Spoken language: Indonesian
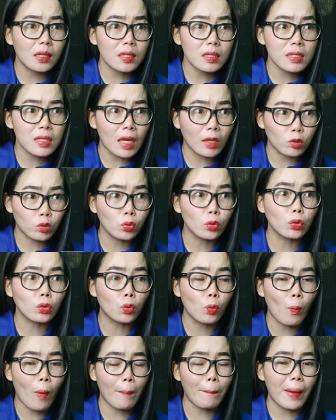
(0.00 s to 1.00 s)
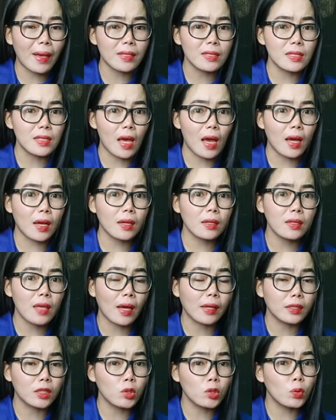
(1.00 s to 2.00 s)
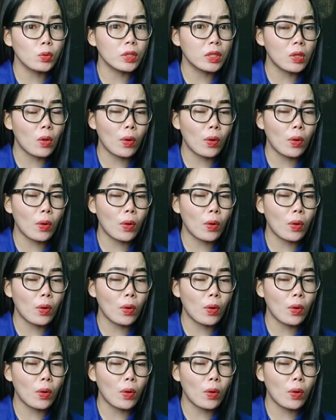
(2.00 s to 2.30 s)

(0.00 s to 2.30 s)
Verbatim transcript: satu rumah panjang yang dihuni